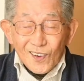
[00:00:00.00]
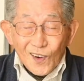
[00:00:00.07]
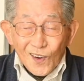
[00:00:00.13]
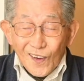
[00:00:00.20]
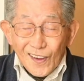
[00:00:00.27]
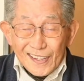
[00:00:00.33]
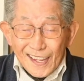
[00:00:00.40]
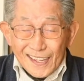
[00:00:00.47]
これ
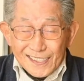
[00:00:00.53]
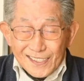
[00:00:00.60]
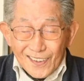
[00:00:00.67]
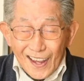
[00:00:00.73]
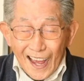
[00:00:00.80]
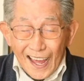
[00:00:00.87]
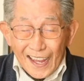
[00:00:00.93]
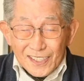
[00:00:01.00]
はね、その
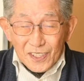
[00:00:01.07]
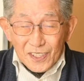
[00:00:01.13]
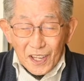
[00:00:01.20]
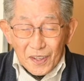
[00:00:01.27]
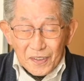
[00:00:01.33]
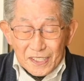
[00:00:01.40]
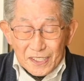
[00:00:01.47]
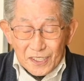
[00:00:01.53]
カエ
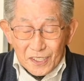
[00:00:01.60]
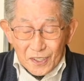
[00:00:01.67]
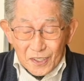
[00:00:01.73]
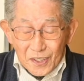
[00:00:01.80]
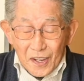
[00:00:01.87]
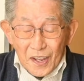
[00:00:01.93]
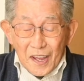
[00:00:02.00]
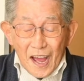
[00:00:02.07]
ヘビってい
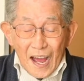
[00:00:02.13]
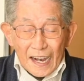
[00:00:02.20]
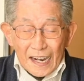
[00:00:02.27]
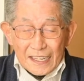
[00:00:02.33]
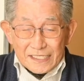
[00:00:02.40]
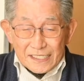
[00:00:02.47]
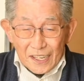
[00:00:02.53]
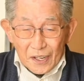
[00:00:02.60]
う
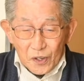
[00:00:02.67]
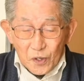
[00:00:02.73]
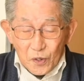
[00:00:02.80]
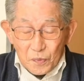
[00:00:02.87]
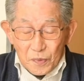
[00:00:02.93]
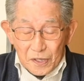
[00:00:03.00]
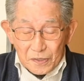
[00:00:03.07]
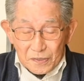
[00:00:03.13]
話でよく
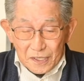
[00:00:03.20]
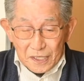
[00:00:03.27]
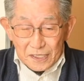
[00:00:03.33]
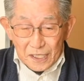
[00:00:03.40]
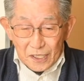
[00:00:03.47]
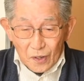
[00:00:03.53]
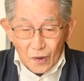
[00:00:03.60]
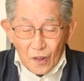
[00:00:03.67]
見るんです
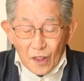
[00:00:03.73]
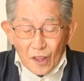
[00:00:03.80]
けど、